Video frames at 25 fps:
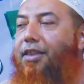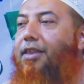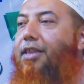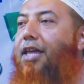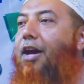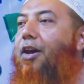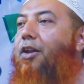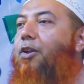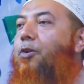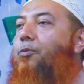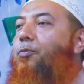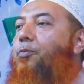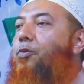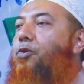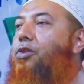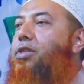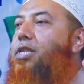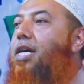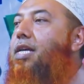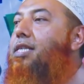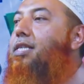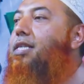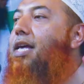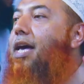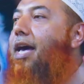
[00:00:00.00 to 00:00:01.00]
তাহলে
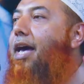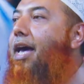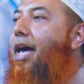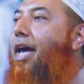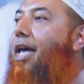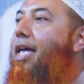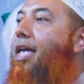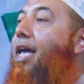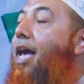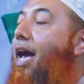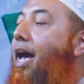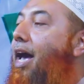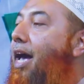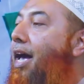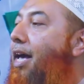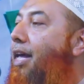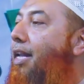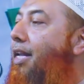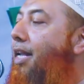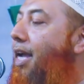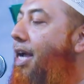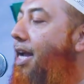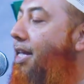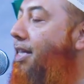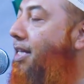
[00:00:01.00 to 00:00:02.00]
বোঝা যায়
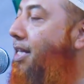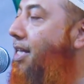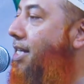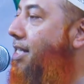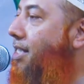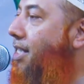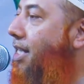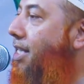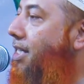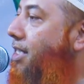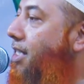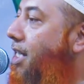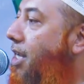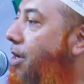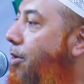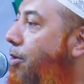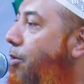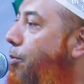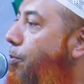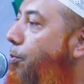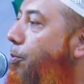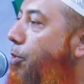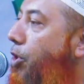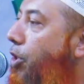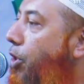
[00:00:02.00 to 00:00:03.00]
আহলে হাদিস এসে
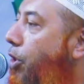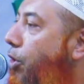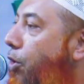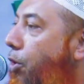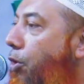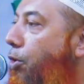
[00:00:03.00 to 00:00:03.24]
উম্মতের